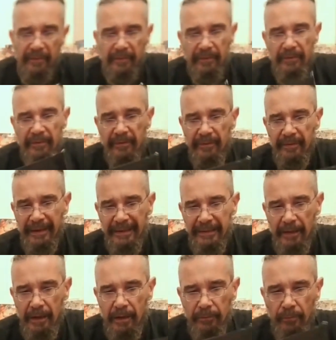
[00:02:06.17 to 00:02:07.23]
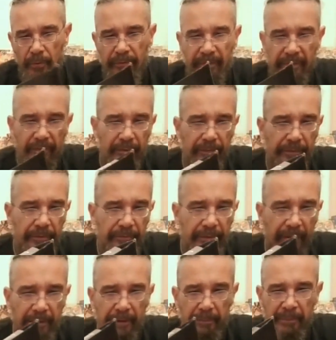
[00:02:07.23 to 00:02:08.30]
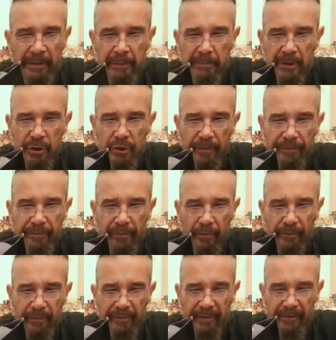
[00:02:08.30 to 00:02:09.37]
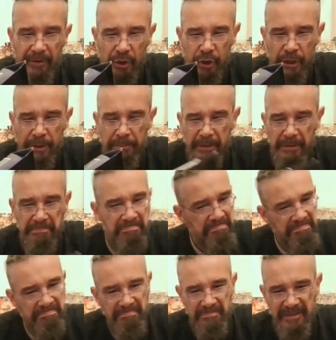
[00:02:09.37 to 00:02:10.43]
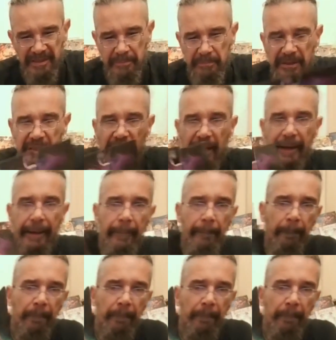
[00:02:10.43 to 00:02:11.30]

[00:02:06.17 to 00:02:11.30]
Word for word: Side-Artworks, also von wegen dem He-Man-Schriftzug, Seven He-Man, ziemlich geil.